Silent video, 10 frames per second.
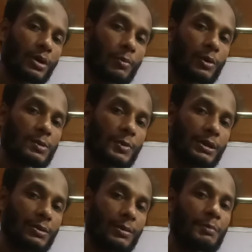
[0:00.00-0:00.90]
ওরা পরস্পর
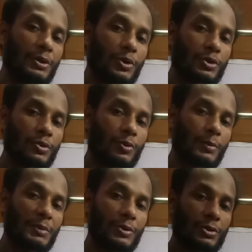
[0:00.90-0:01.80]
কী করে বিকর্ষণ
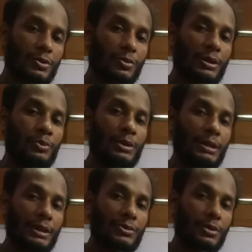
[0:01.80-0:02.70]
করে বিকর্ষণ করে
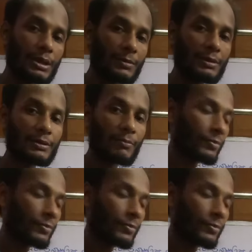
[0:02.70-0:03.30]
দূরের দিকে সরে যাবে